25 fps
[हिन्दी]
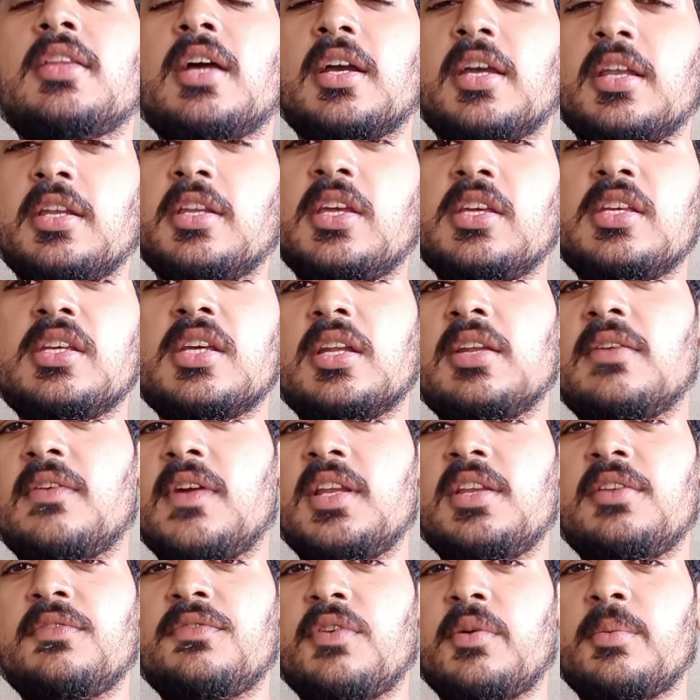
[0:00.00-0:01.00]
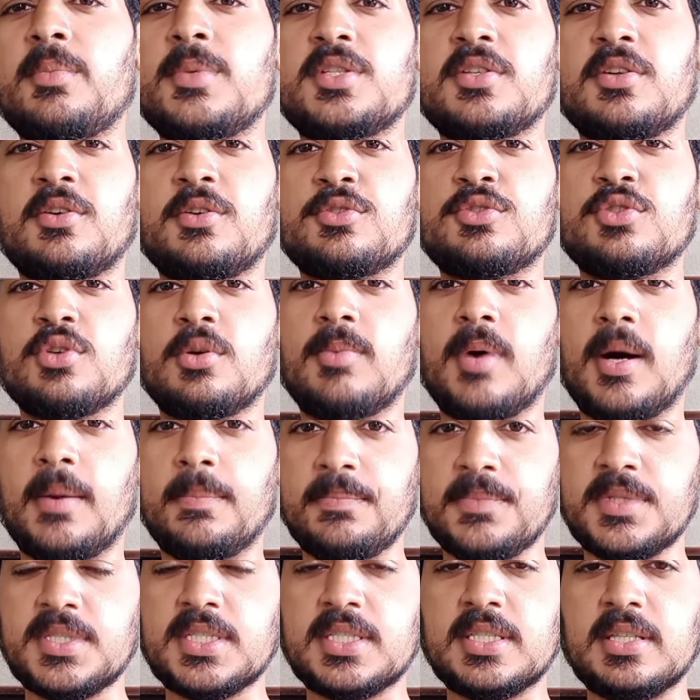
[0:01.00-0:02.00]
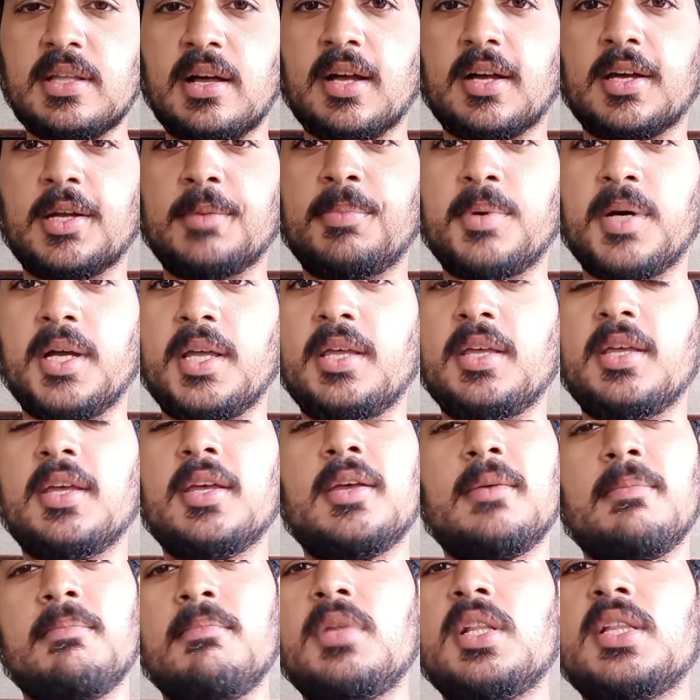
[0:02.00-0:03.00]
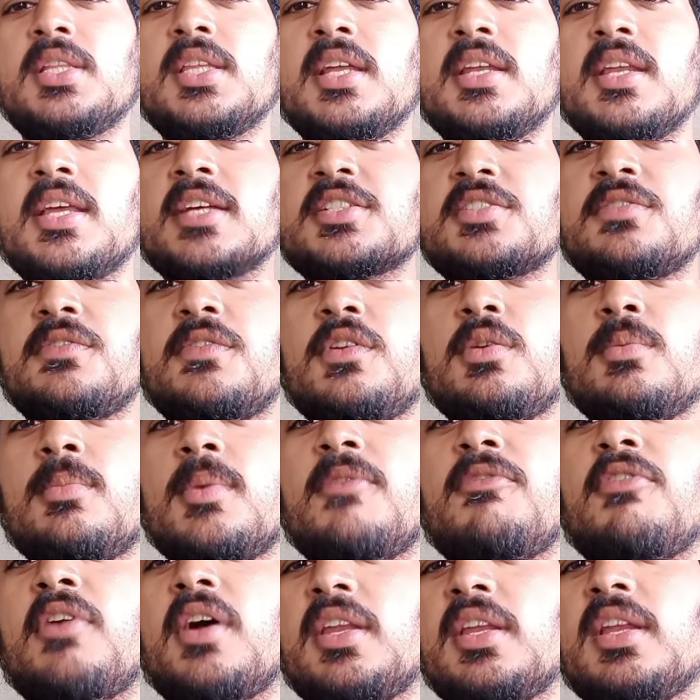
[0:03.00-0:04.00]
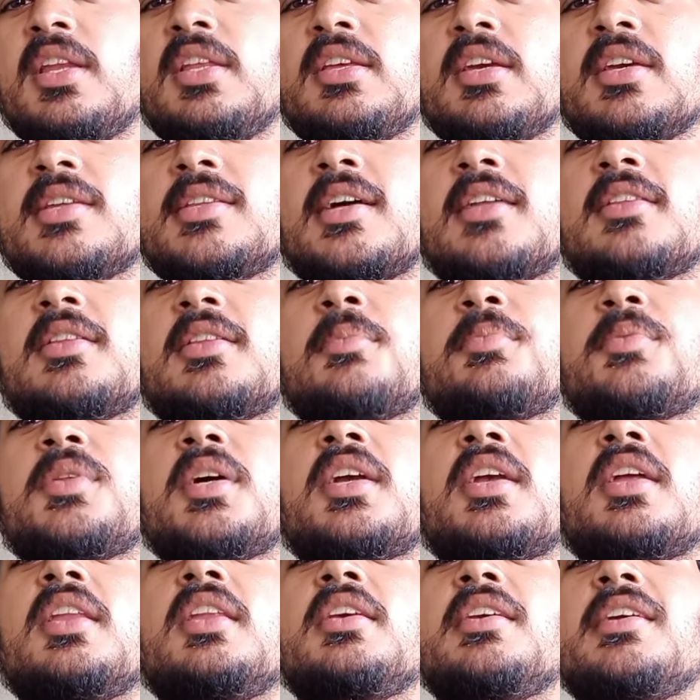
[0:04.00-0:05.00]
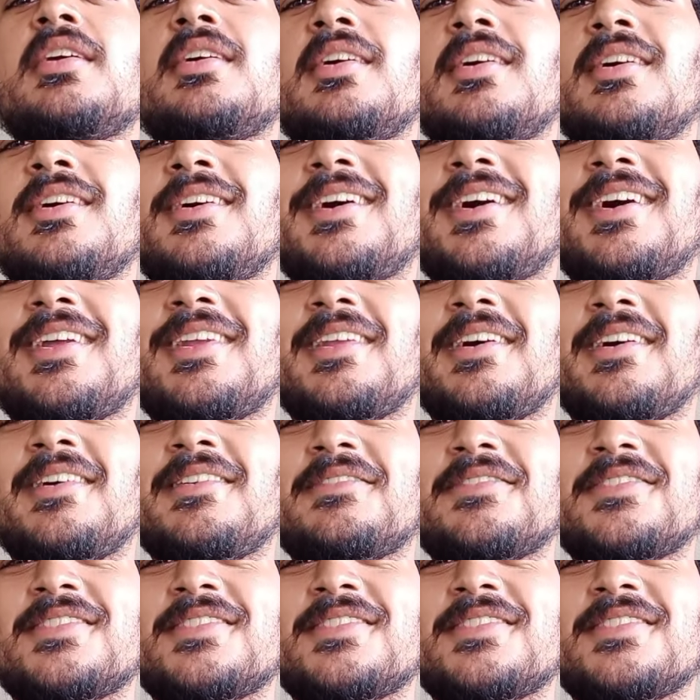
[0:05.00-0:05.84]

ताकि नई आने वाली इन्फॉर्मेशन और जॉब आप मिस ना कर पाएँ मिलते हैं नेक्स्ट वीडियो में फाइनली यही था तब तक के लिए अल्लाह